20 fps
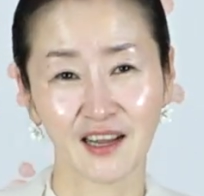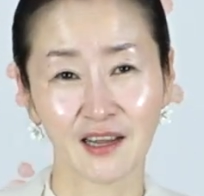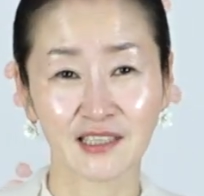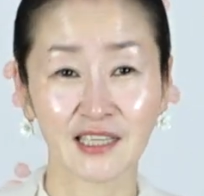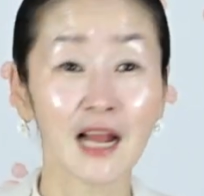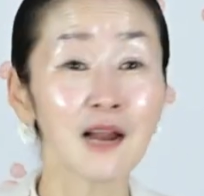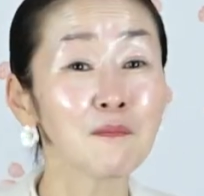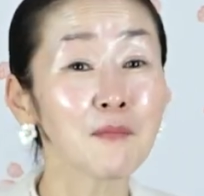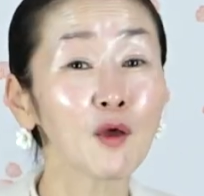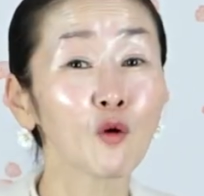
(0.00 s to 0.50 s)

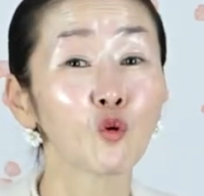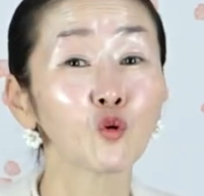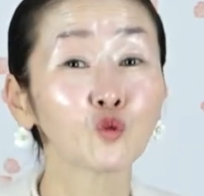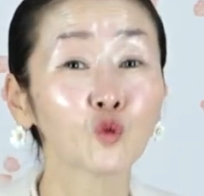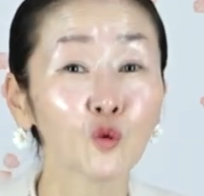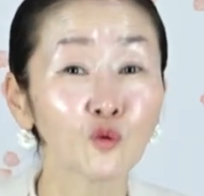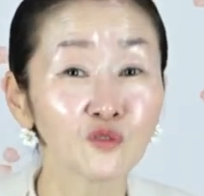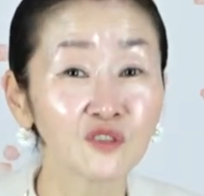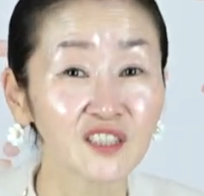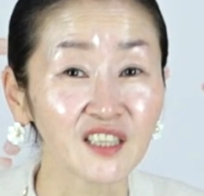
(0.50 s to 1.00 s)
삶의
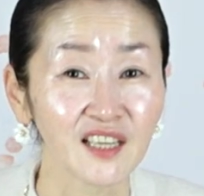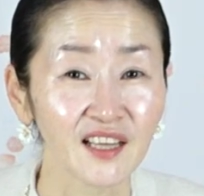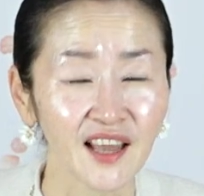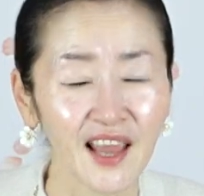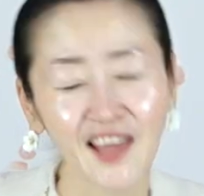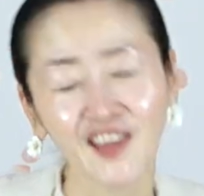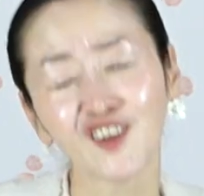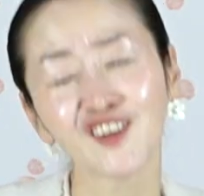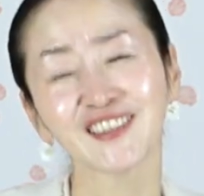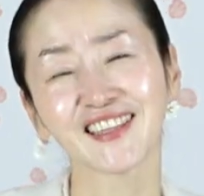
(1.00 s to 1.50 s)
고통들이
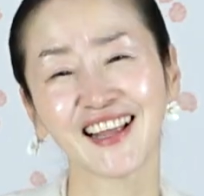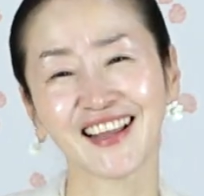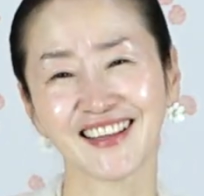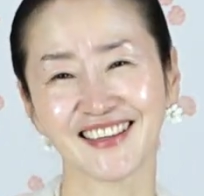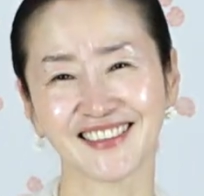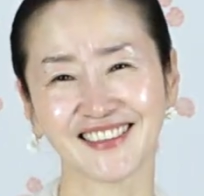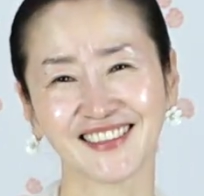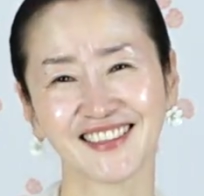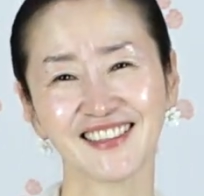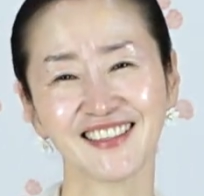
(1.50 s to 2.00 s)

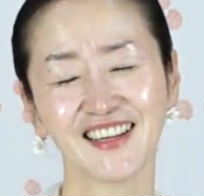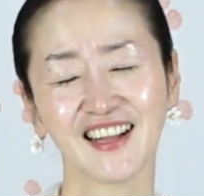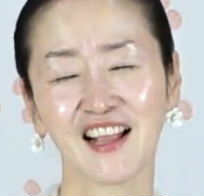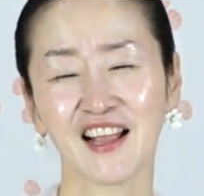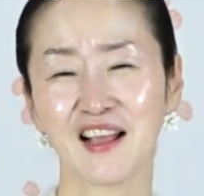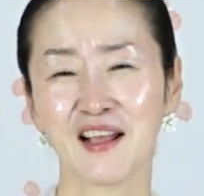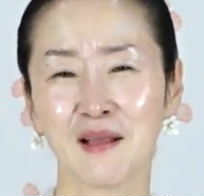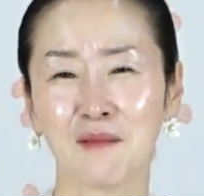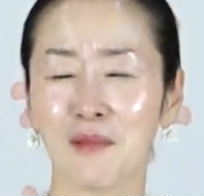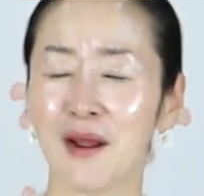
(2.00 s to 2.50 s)
해결되기를
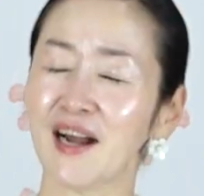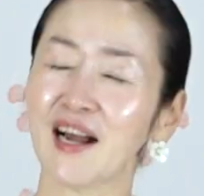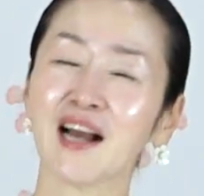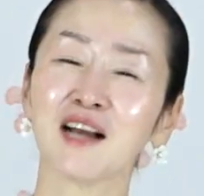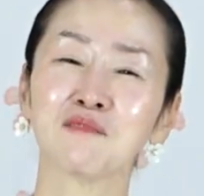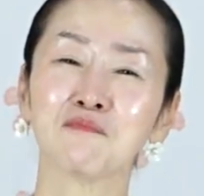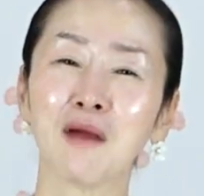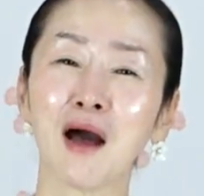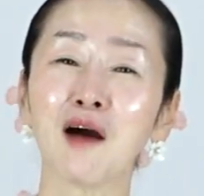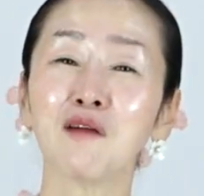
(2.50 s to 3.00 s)

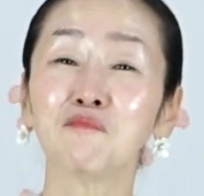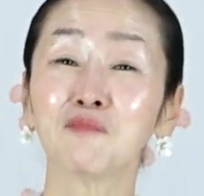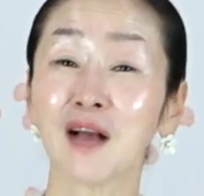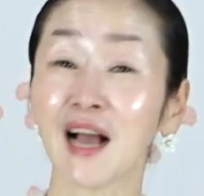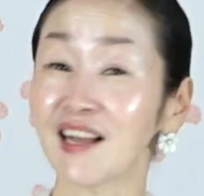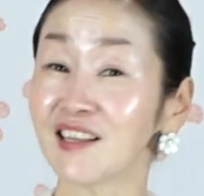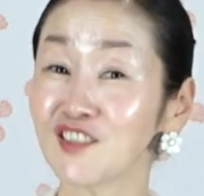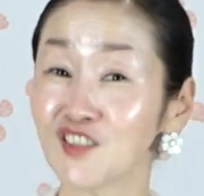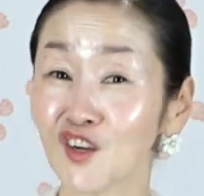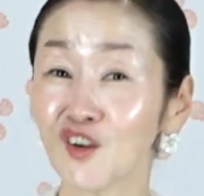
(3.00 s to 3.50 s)
바라는 마음
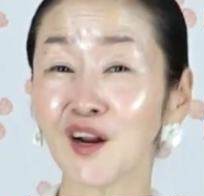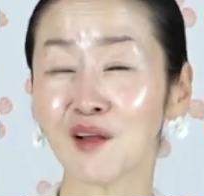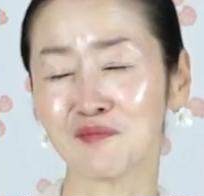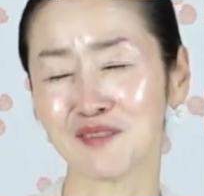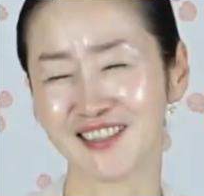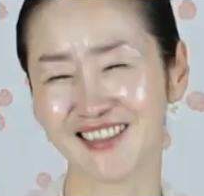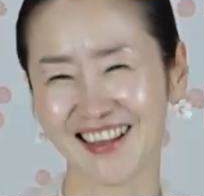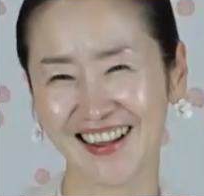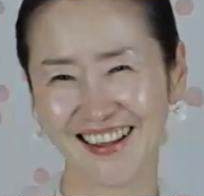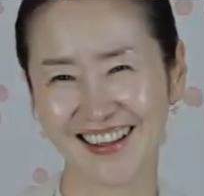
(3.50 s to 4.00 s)

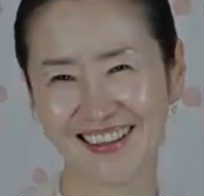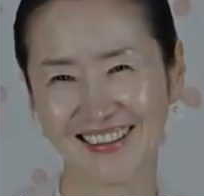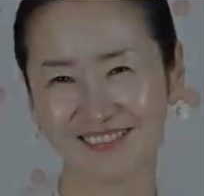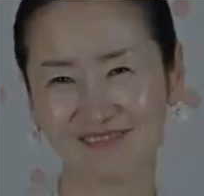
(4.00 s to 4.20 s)
간절합니다.